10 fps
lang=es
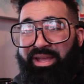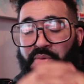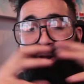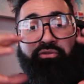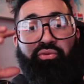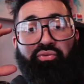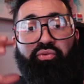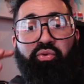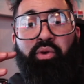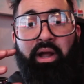una
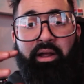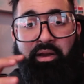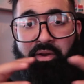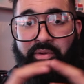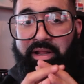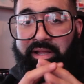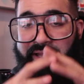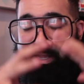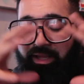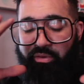estructura. Recuerda que,
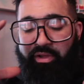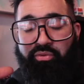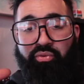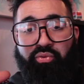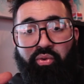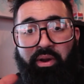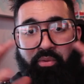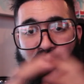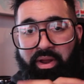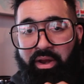que crea una estructura
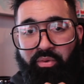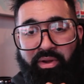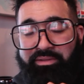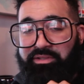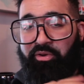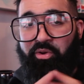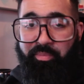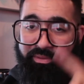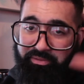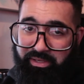buena nunca se
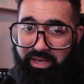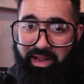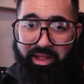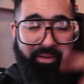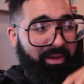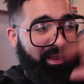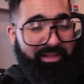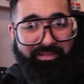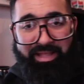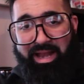rompe. Chequea la vaina
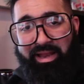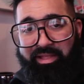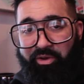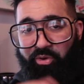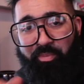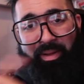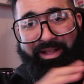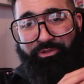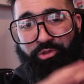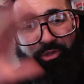de Italia y de Roma,
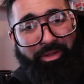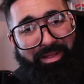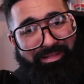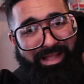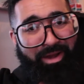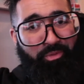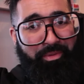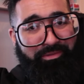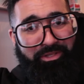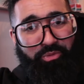que eso todavía está
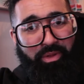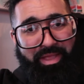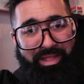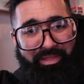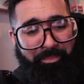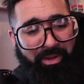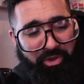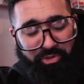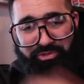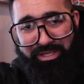nuevecito allá. Donde
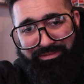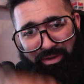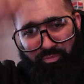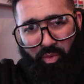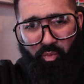peleó César.